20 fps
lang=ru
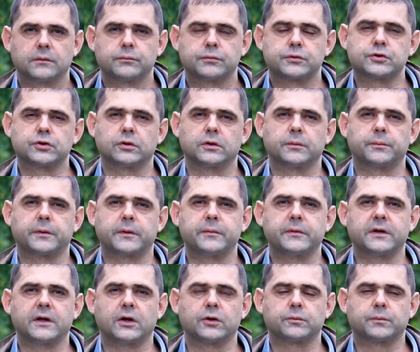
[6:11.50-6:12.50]
Пчелы
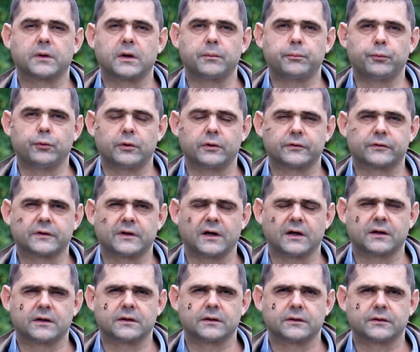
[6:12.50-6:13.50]
применяют прополис
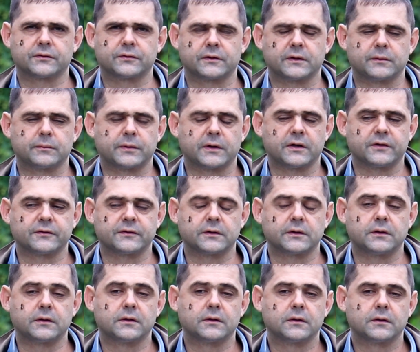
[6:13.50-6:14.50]
как э,
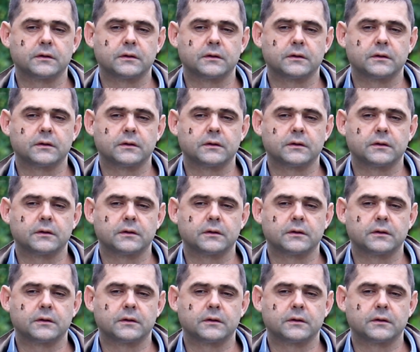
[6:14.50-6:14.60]
своеобразный